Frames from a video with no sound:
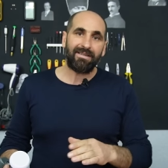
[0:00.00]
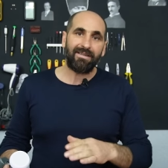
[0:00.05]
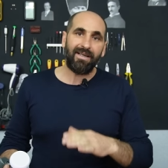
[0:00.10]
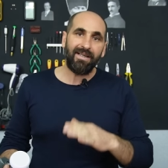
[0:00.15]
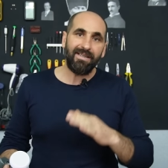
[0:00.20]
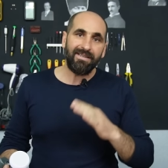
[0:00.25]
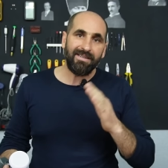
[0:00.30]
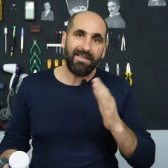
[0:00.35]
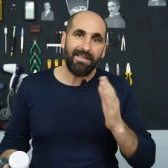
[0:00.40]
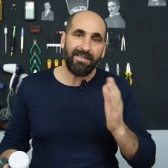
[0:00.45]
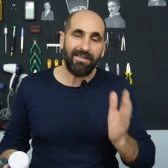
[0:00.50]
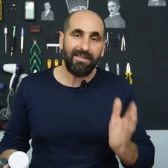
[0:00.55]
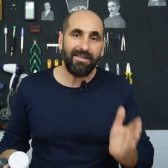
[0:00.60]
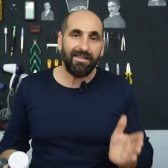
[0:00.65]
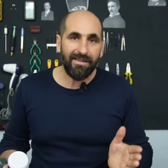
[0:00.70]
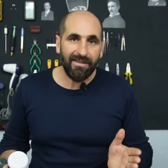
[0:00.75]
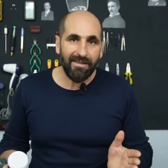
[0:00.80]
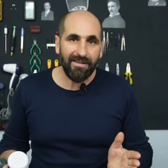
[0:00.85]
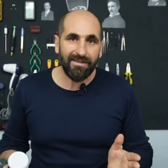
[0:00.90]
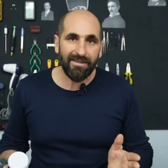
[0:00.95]
Dayzek
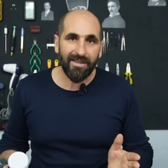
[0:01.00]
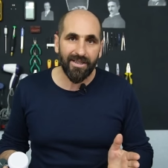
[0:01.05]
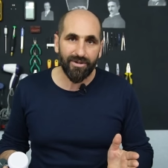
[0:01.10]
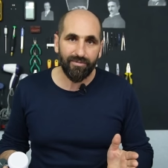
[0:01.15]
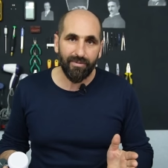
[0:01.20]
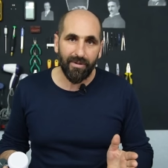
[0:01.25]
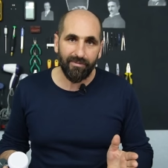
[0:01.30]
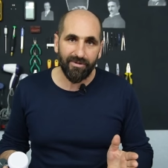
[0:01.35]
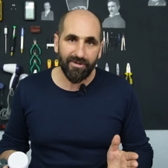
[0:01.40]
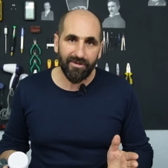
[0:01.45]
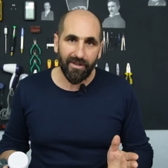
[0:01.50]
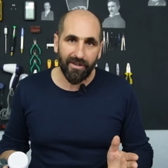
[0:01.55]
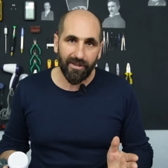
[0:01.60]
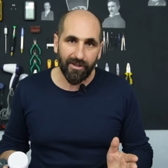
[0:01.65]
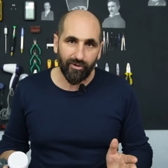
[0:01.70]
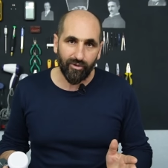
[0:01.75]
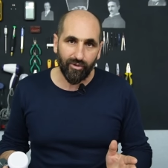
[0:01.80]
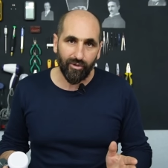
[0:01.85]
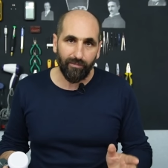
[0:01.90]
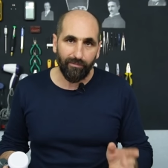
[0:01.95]
2'yi seçmemiz
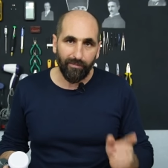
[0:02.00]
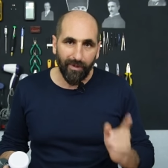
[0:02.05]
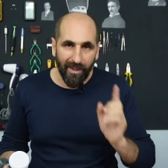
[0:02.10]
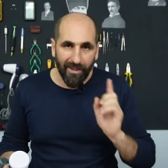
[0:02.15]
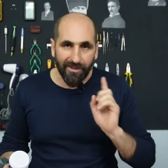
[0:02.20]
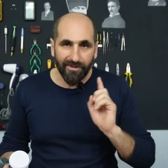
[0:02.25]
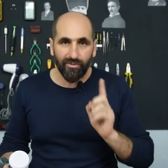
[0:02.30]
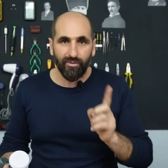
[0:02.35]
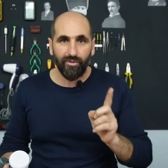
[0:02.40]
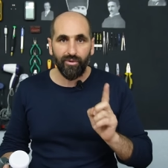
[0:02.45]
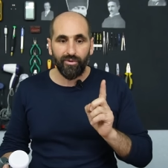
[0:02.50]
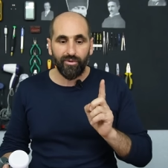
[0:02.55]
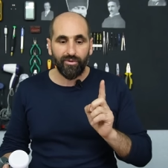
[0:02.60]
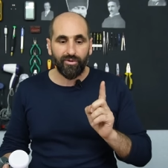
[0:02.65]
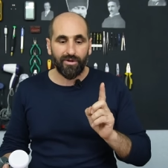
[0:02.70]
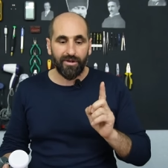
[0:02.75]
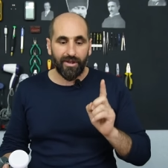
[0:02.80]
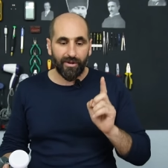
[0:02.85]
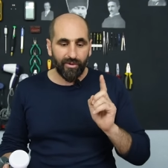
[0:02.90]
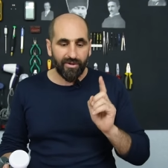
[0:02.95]
gerekiyor. Bazı
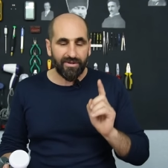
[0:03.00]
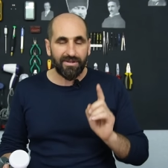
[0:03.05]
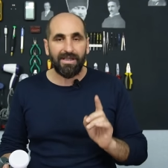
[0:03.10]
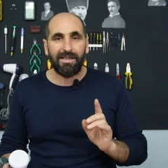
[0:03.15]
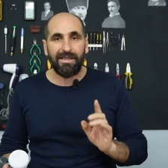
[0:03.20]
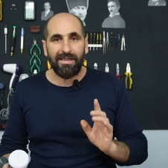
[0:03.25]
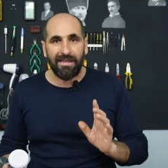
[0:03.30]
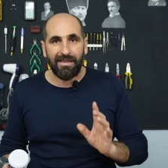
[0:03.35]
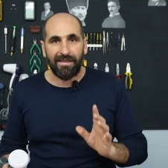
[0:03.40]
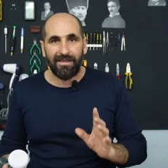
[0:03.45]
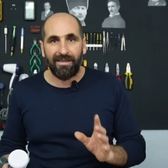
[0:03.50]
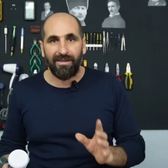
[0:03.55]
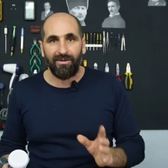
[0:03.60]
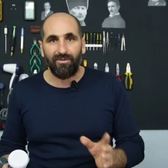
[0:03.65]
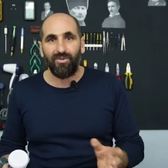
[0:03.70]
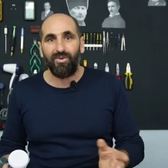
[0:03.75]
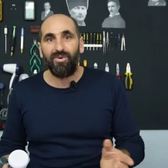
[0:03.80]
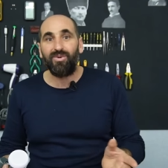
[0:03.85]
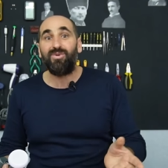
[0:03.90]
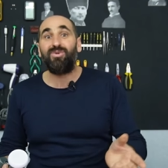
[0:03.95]
uyducular özellikle
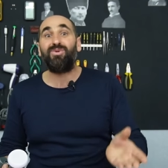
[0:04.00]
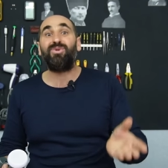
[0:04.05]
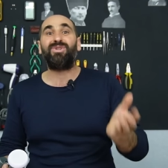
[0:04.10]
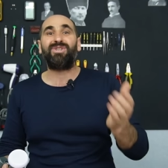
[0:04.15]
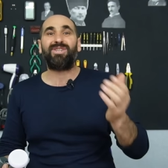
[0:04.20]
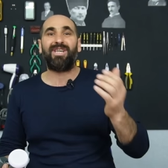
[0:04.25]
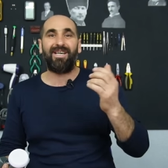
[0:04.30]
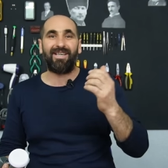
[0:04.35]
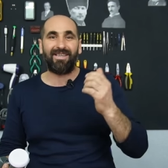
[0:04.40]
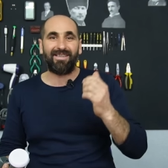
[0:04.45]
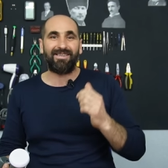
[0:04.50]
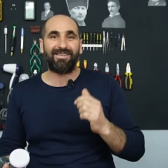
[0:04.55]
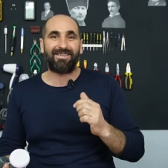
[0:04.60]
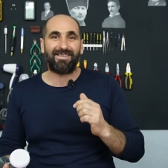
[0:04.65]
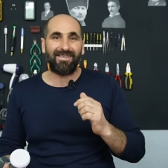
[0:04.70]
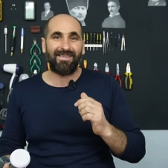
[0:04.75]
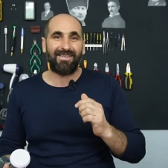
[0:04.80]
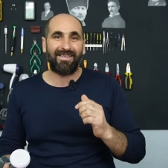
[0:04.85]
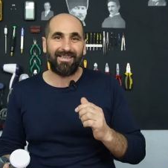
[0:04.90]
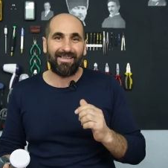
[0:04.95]
uyducu
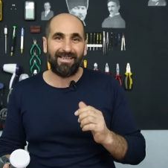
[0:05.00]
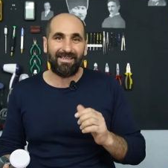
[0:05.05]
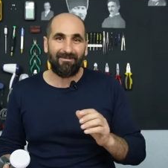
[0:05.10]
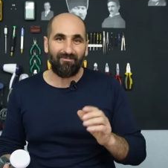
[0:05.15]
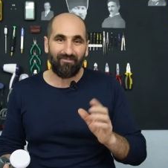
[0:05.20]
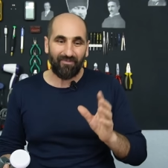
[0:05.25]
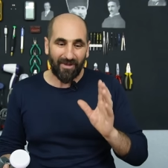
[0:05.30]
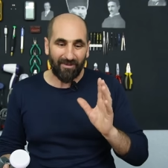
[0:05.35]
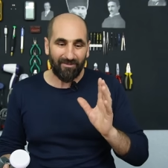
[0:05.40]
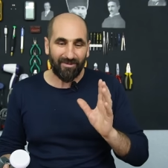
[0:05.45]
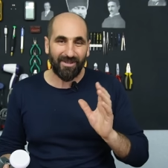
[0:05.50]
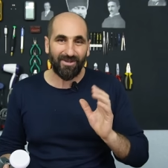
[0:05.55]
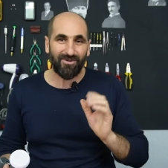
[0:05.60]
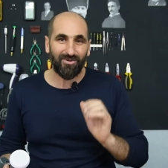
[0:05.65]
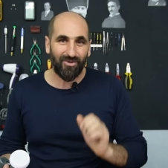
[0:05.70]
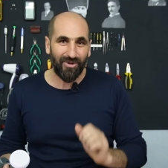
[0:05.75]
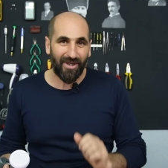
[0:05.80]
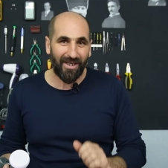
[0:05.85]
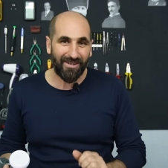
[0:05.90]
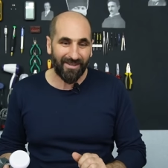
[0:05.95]
çağrılsın diye
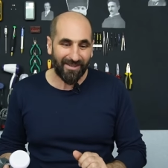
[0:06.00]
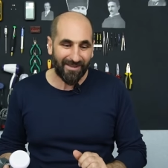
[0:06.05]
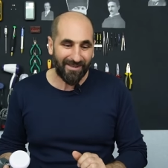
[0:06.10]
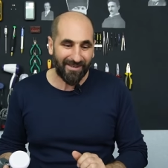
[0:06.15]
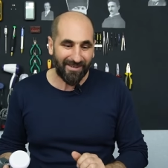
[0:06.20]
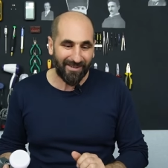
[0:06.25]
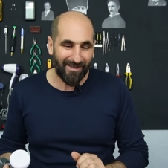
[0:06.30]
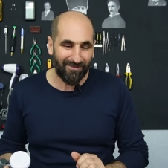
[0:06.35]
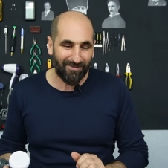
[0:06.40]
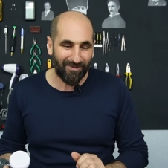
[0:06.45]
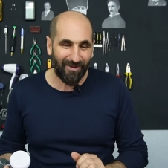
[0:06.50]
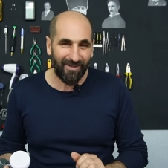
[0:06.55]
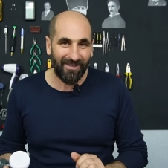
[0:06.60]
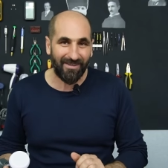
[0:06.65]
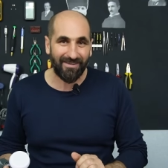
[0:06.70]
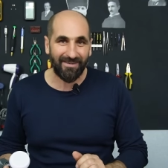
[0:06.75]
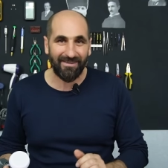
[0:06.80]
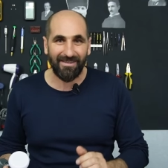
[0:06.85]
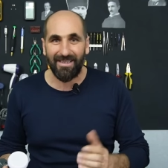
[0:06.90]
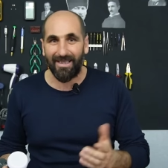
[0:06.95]
biraz uyanıklık
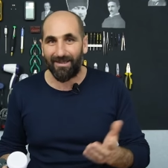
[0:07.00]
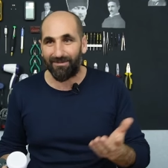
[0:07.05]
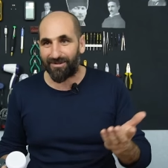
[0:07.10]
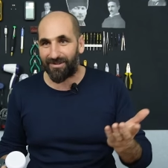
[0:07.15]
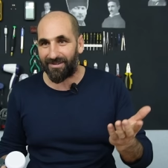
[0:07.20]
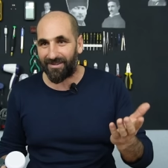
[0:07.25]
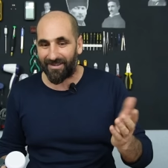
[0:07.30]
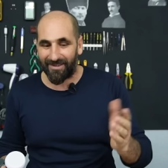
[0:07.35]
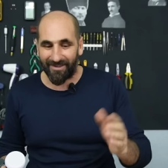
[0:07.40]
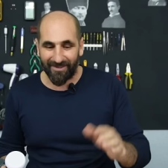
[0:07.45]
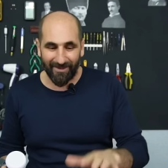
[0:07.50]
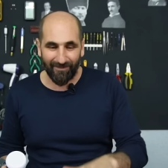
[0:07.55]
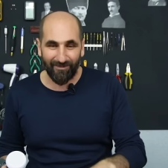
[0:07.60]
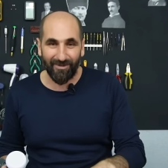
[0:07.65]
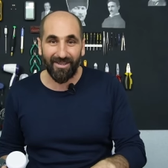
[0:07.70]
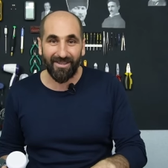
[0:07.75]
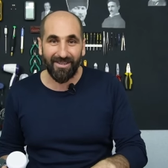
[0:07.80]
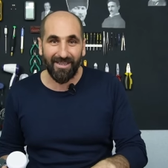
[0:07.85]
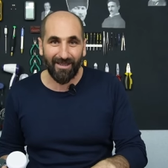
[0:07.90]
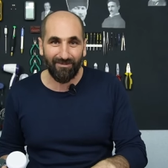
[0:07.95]
yapıyorlar. Ne yapsınlar
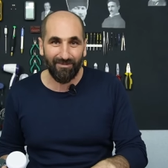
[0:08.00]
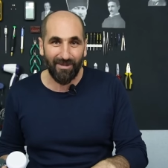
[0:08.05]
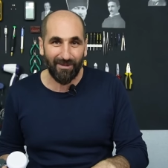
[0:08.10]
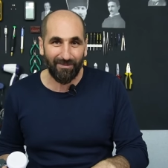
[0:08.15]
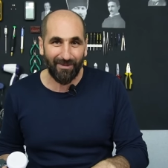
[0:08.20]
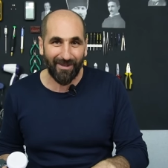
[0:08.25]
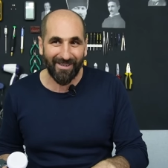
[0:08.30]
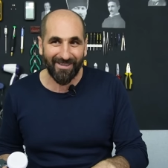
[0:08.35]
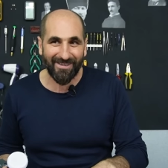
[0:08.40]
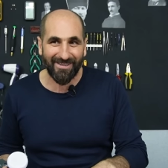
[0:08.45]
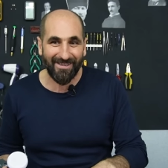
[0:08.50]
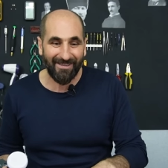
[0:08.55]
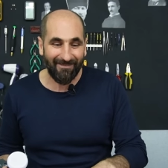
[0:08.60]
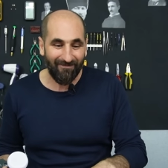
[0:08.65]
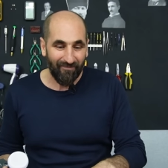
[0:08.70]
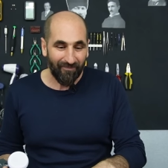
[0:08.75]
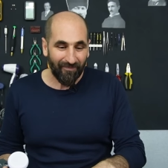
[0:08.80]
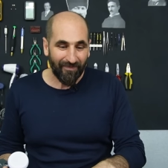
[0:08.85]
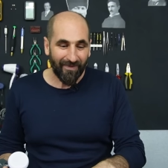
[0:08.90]
adamların ekmek parası.